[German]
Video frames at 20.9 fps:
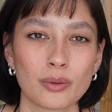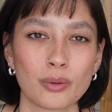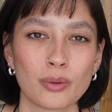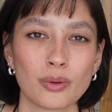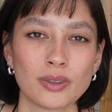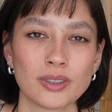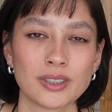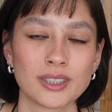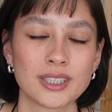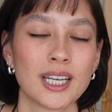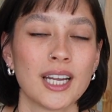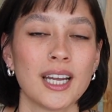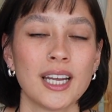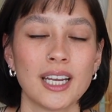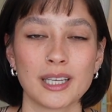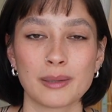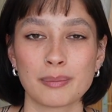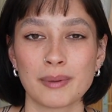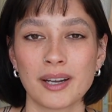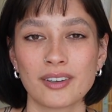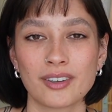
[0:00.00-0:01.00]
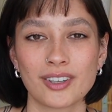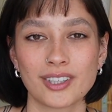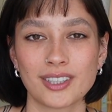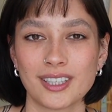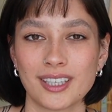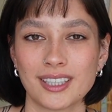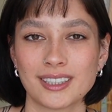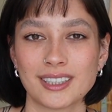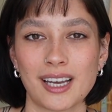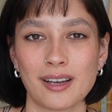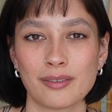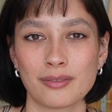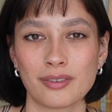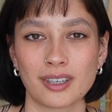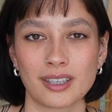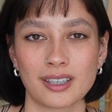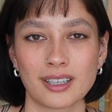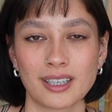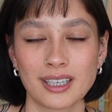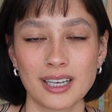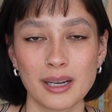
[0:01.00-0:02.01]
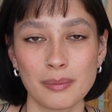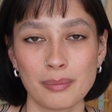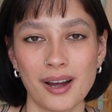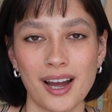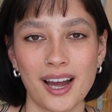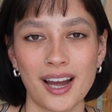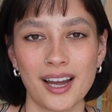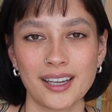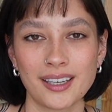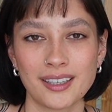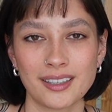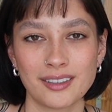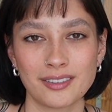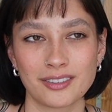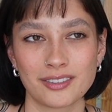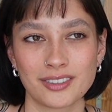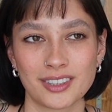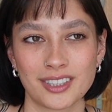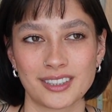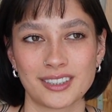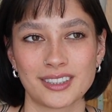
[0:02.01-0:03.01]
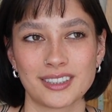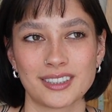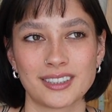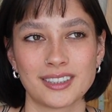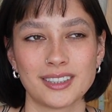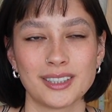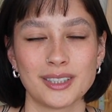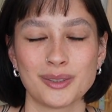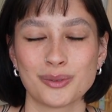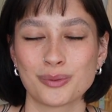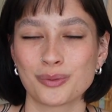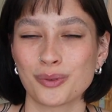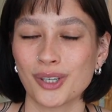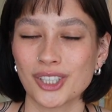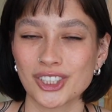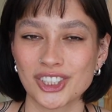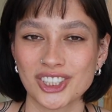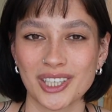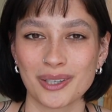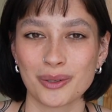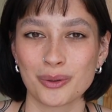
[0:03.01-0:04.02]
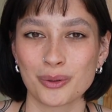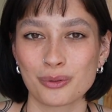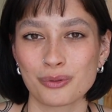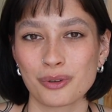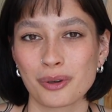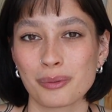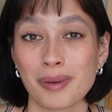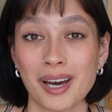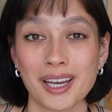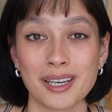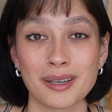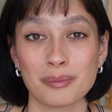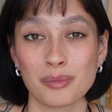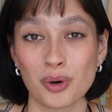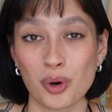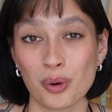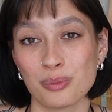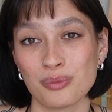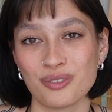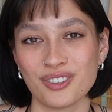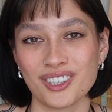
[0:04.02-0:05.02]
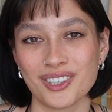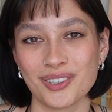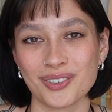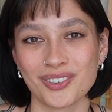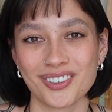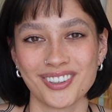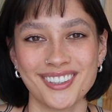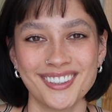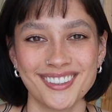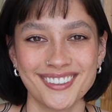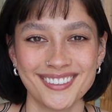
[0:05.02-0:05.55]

und ich blende euch hier jetzt einfach einen Clip ein und das ist die Vorstellung von meinem Home-Video.